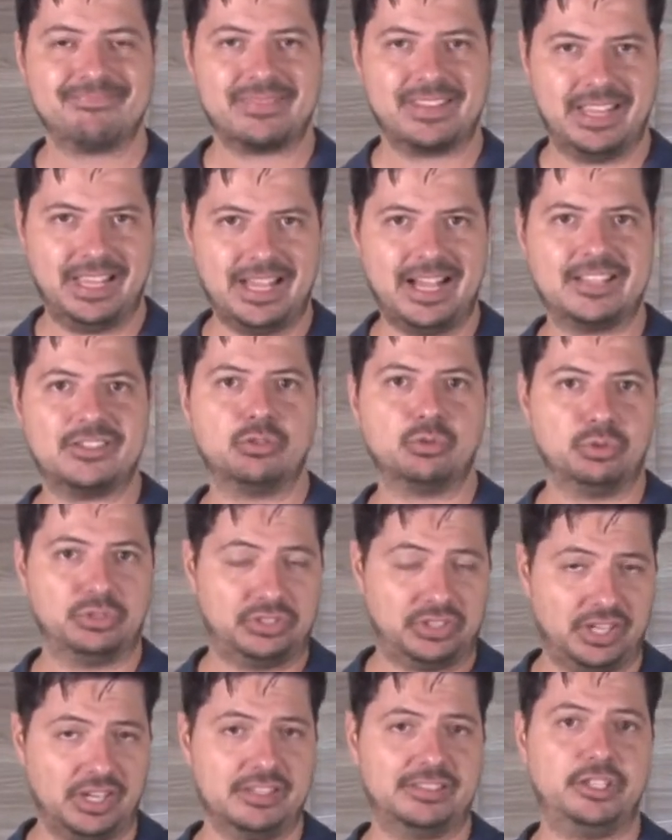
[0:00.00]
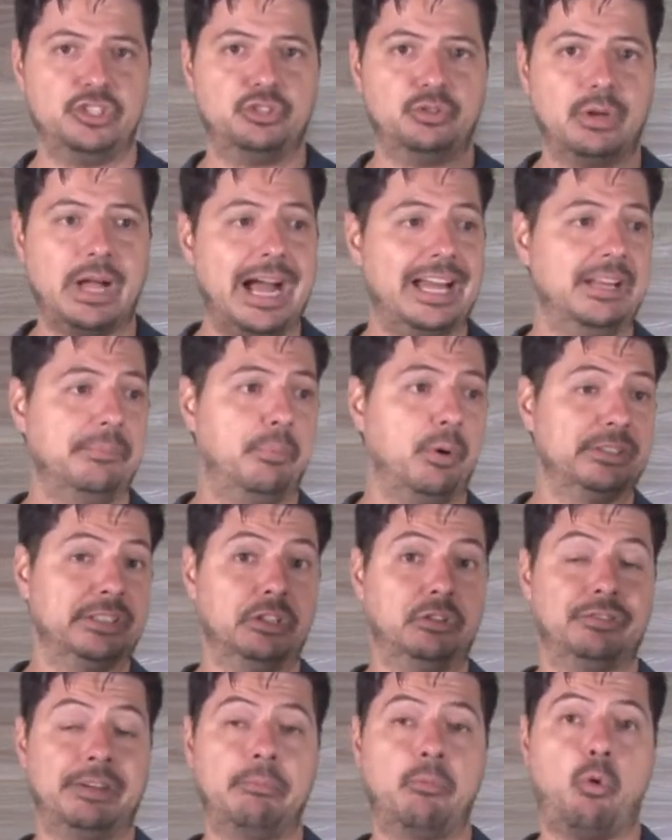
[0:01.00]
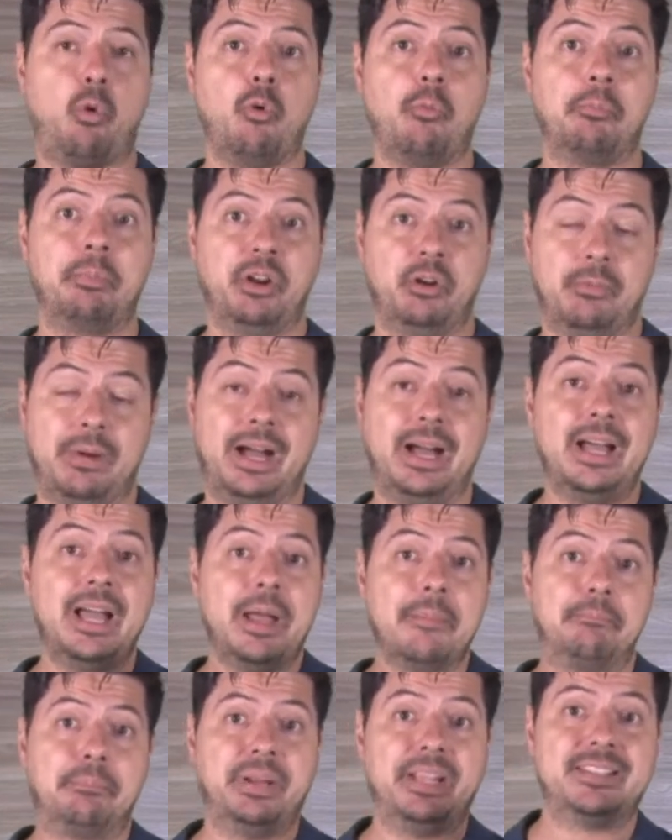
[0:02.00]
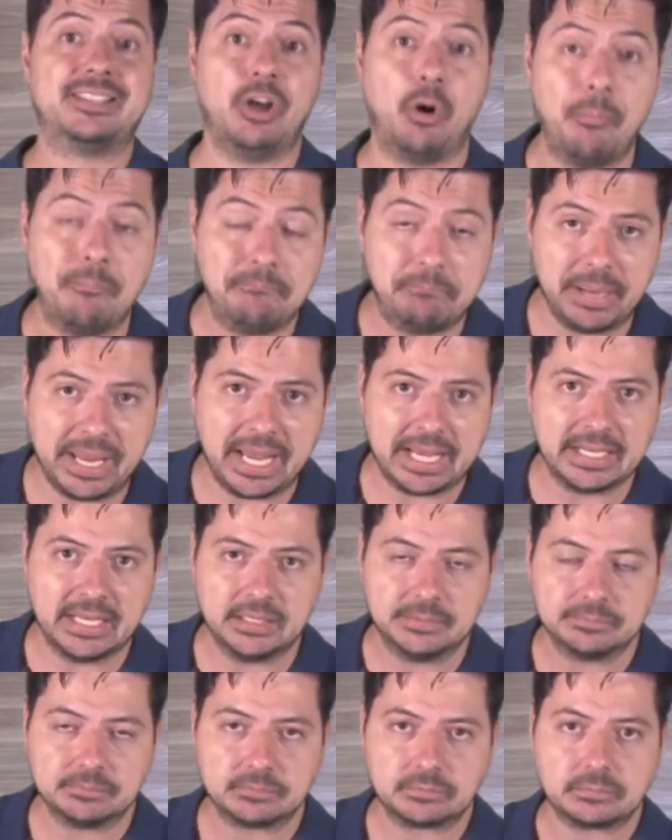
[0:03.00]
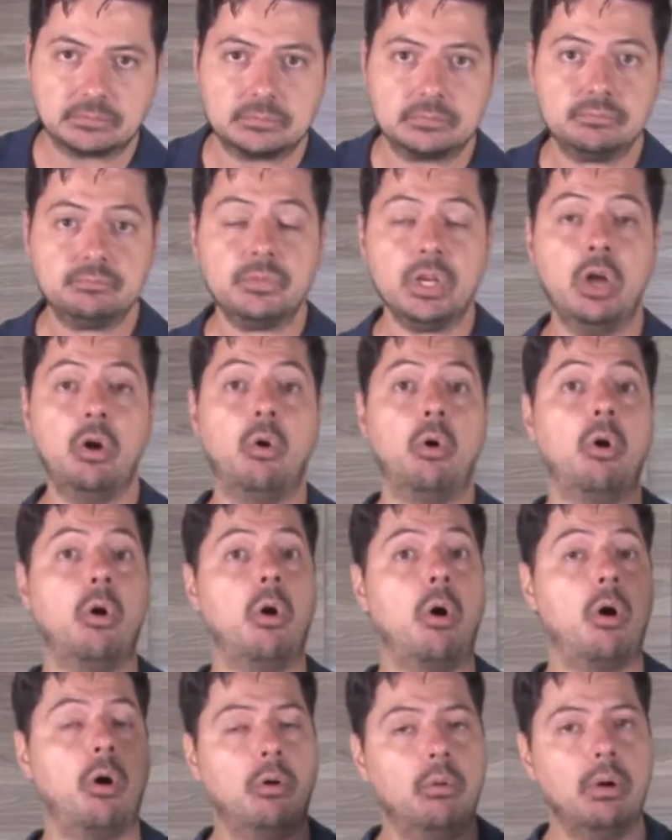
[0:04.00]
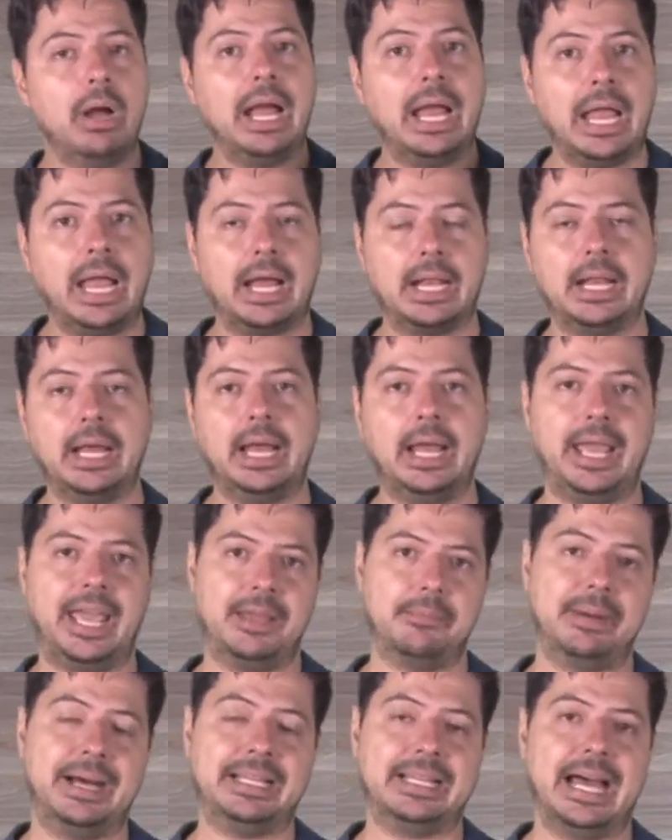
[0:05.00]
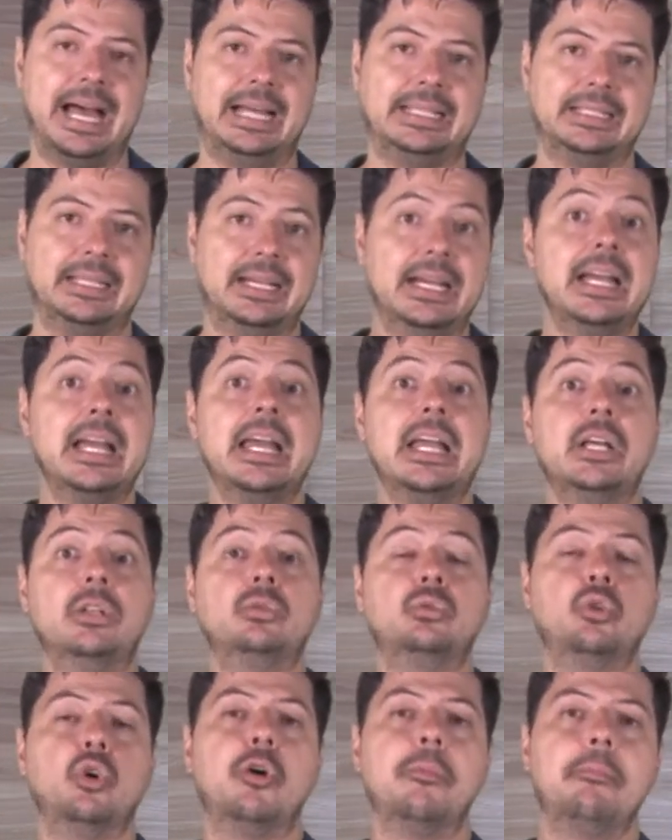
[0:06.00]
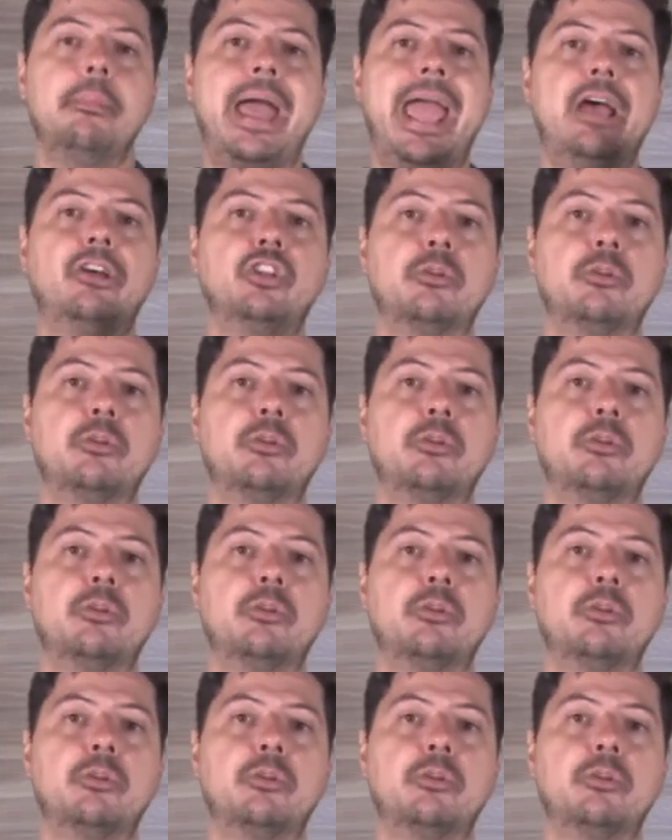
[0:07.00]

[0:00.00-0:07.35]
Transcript: em razão do trânsito em julgado, e portanto vamos cumprir uma prisão pena, ou ela é emanada no meio